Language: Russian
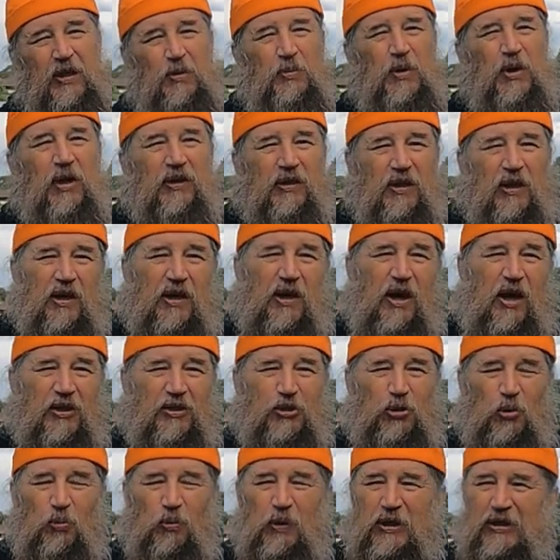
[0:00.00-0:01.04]
имело
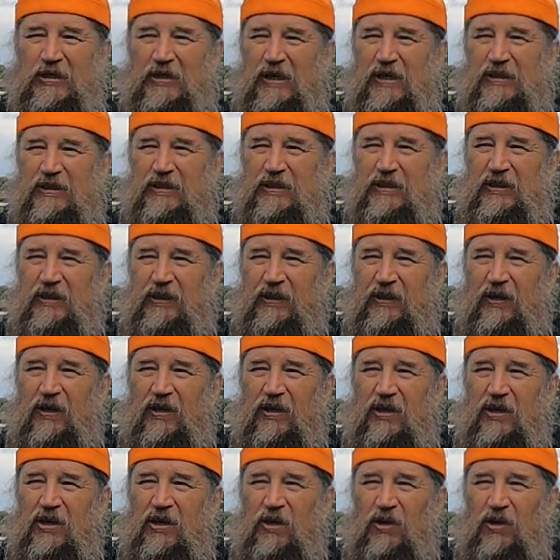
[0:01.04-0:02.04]
особое значение,